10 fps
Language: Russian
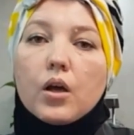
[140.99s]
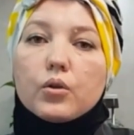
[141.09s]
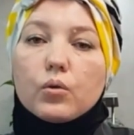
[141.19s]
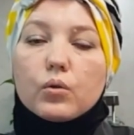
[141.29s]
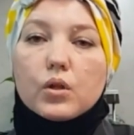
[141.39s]

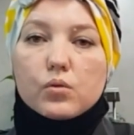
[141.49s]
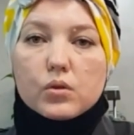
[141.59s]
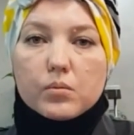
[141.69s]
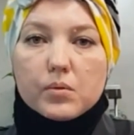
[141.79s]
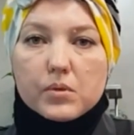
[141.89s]
Но на
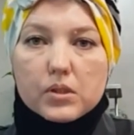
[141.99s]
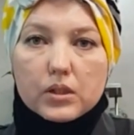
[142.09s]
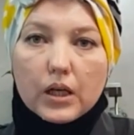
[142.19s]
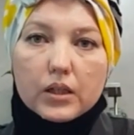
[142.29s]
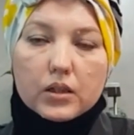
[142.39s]
судебном
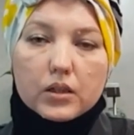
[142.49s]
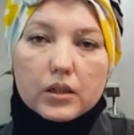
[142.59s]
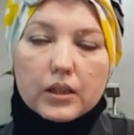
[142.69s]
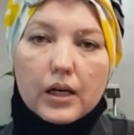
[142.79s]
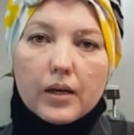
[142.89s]
заседании,
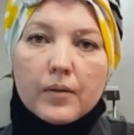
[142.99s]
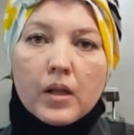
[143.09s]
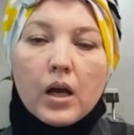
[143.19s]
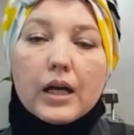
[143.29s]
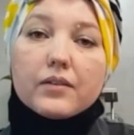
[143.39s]
когда
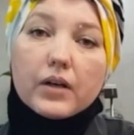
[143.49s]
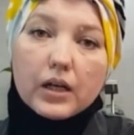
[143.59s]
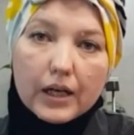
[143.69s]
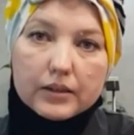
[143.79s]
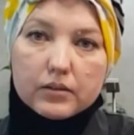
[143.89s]

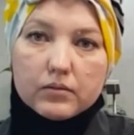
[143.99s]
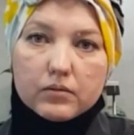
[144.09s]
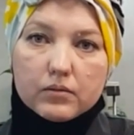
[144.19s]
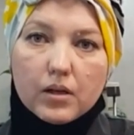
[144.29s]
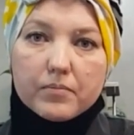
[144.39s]
адвокат
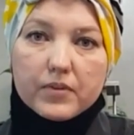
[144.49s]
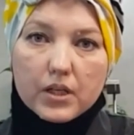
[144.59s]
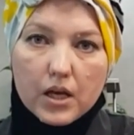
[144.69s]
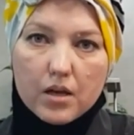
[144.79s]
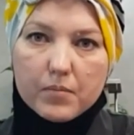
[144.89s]

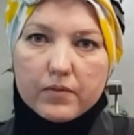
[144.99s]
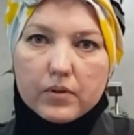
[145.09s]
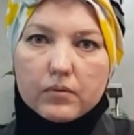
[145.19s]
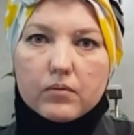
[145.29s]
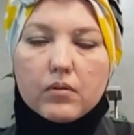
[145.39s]

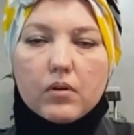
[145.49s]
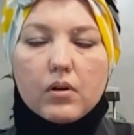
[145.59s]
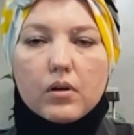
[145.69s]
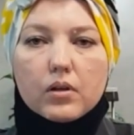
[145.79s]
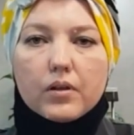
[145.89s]
обвиняемого
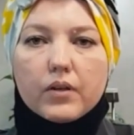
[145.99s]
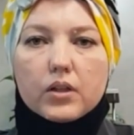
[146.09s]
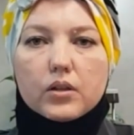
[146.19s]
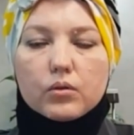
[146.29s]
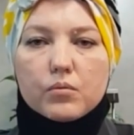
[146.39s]
а,
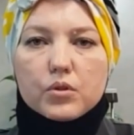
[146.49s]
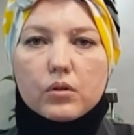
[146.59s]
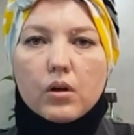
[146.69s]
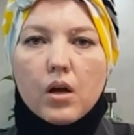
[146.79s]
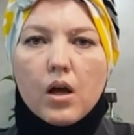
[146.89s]
говорит о том,
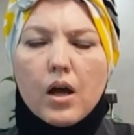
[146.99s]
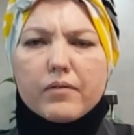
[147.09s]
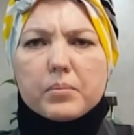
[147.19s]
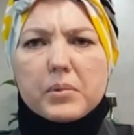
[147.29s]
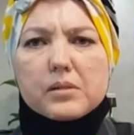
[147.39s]
что «а
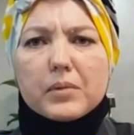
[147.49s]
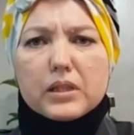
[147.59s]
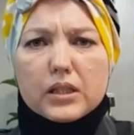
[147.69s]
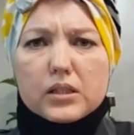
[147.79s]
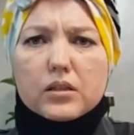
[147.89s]
вы
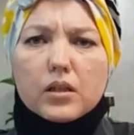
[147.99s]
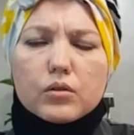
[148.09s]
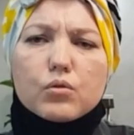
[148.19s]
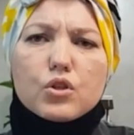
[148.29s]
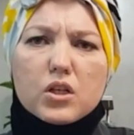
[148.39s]
посмотрите на
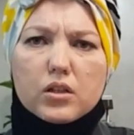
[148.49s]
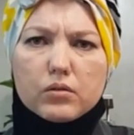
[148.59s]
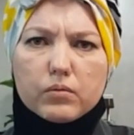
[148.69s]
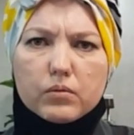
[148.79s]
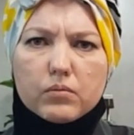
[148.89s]
эту
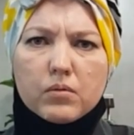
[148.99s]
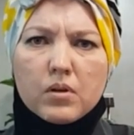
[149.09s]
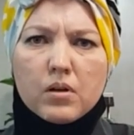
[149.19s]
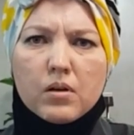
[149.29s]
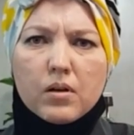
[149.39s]
жертву,
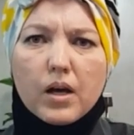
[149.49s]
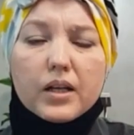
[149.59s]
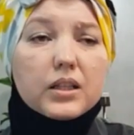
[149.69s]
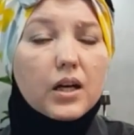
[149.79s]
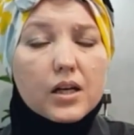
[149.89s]
а
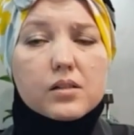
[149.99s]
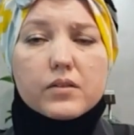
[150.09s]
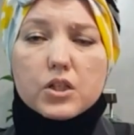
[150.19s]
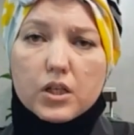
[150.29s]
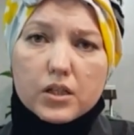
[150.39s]
это разве
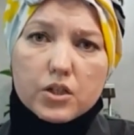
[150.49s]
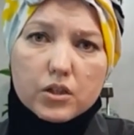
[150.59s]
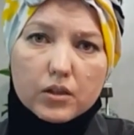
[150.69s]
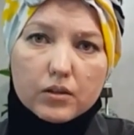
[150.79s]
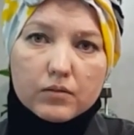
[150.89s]

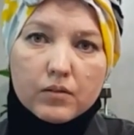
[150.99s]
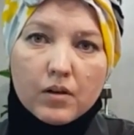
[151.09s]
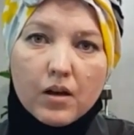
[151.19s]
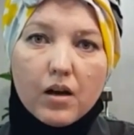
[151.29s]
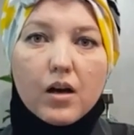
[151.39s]
женщина?»
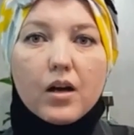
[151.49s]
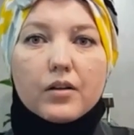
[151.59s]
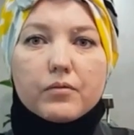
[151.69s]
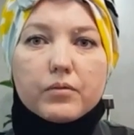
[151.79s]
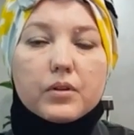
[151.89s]

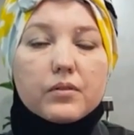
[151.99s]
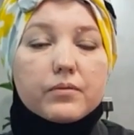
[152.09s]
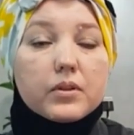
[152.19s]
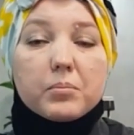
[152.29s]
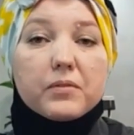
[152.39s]
А, вы,
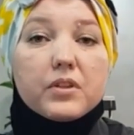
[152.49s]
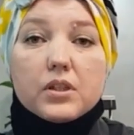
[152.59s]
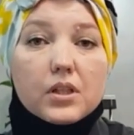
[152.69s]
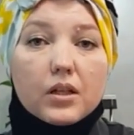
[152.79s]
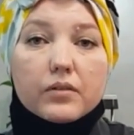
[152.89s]
вы бы
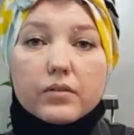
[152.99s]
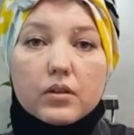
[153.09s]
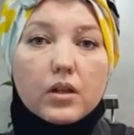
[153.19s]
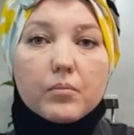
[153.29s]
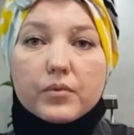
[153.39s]
видели э,
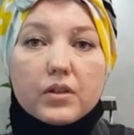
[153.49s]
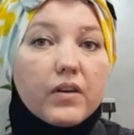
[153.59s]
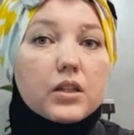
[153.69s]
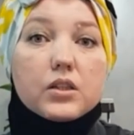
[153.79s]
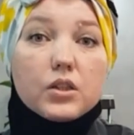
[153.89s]
там
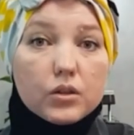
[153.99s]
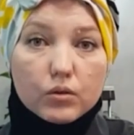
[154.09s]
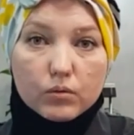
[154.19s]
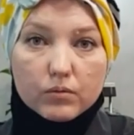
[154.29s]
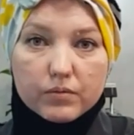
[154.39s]

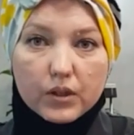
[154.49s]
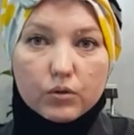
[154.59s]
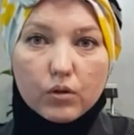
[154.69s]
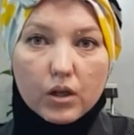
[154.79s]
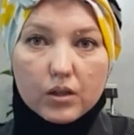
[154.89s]
квартиру, в
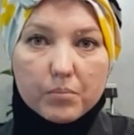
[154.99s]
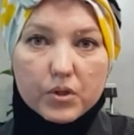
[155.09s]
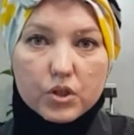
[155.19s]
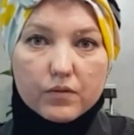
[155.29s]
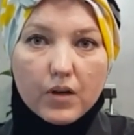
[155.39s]
которой она
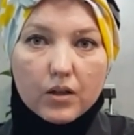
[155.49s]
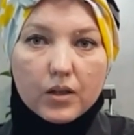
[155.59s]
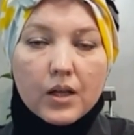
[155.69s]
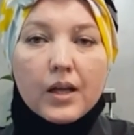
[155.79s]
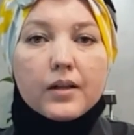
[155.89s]
проживала.
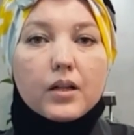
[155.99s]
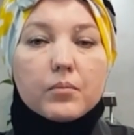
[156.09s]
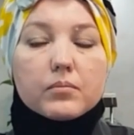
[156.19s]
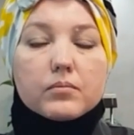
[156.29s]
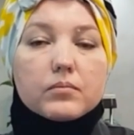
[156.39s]

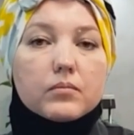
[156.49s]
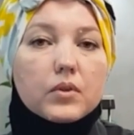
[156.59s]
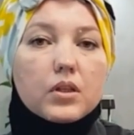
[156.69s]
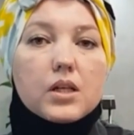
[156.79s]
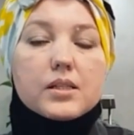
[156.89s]

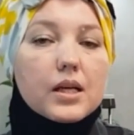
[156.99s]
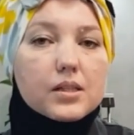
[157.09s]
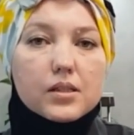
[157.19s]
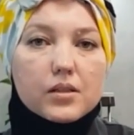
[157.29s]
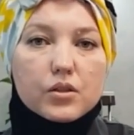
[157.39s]
Там нельзя
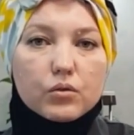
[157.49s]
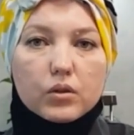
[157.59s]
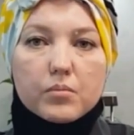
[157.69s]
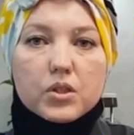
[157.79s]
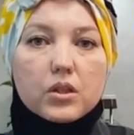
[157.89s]
сказать, что
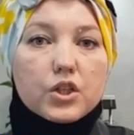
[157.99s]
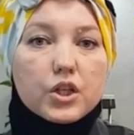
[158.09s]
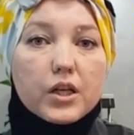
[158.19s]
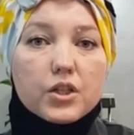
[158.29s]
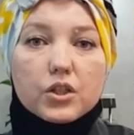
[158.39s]
там жила
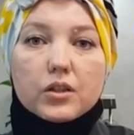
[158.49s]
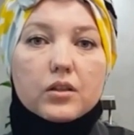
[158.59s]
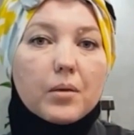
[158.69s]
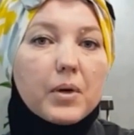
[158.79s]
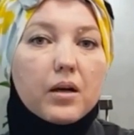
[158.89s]
женщина,
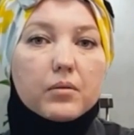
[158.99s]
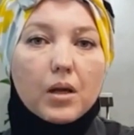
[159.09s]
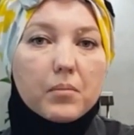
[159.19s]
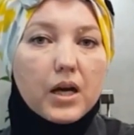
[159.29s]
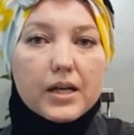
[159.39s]
там,
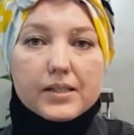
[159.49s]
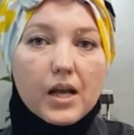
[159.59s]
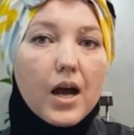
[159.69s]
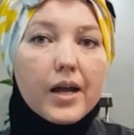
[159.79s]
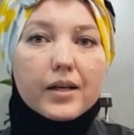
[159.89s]
там
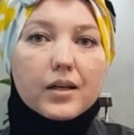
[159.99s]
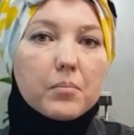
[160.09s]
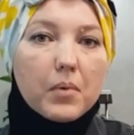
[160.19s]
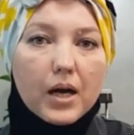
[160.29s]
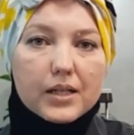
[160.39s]
хозяйка,
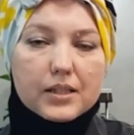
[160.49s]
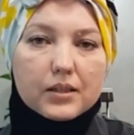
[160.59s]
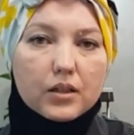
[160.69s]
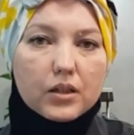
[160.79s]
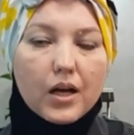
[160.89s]
мать и
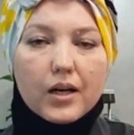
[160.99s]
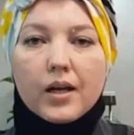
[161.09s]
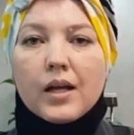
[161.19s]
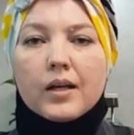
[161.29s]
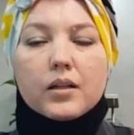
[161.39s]
так далее.
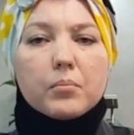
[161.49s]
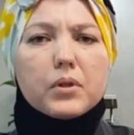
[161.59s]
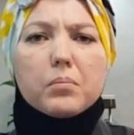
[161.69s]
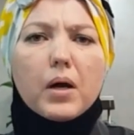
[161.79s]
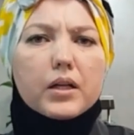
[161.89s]
Там
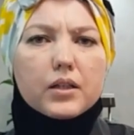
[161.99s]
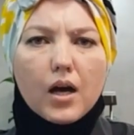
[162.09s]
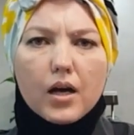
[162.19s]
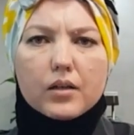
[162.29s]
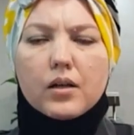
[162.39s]
был
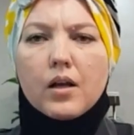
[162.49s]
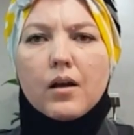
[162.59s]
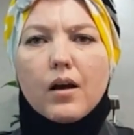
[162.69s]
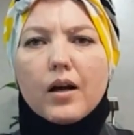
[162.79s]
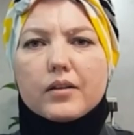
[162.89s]
бардак,
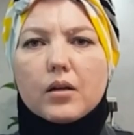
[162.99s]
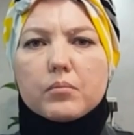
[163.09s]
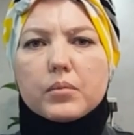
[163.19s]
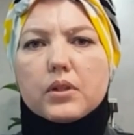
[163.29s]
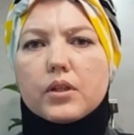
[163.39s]
а, там
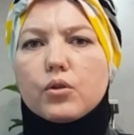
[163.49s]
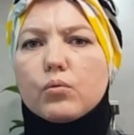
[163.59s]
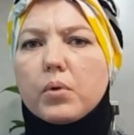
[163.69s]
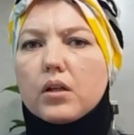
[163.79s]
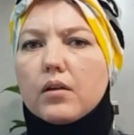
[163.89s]
было не
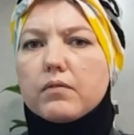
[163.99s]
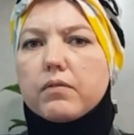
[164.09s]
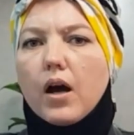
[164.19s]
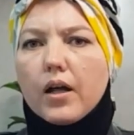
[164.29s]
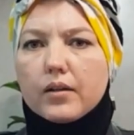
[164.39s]
убрано в
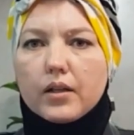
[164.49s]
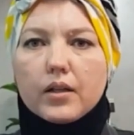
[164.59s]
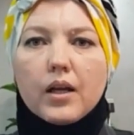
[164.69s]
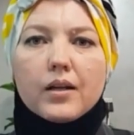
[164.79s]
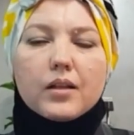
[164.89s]
ванной,
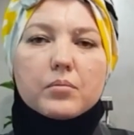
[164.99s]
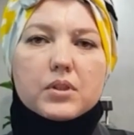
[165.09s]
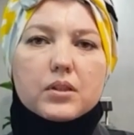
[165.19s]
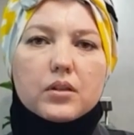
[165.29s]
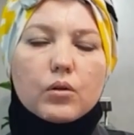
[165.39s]
там
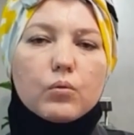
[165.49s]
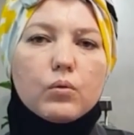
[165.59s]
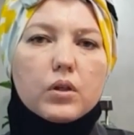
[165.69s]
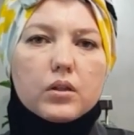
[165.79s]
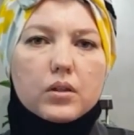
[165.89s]
где-то на
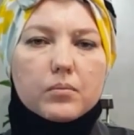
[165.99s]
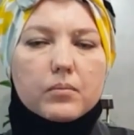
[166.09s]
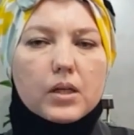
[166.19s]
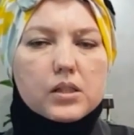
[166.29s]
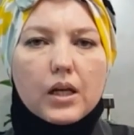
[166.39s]
кухне
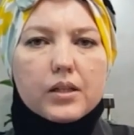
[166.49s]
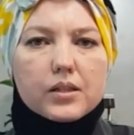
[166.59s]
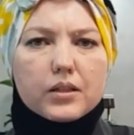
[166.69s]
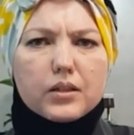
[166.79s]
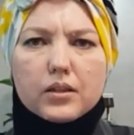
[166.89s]
там остались
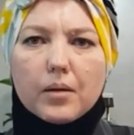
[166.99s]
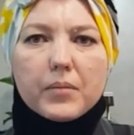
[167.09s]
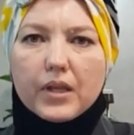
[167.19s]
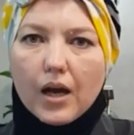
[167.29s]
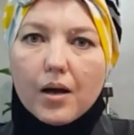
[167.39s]
какие-то там
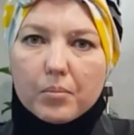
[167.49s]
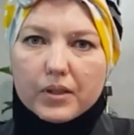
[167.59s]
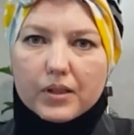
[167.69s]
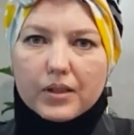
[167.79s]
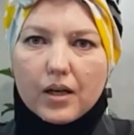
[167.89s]

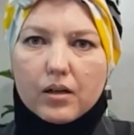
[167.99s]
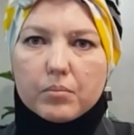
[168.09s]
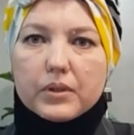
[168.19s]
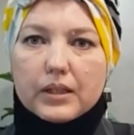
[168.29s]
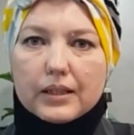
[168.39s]
яблоки
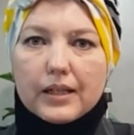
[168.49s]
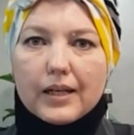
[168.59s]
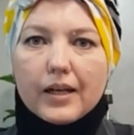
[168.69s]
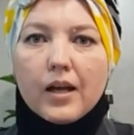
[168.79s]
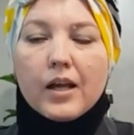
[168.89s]
якобы и так далее.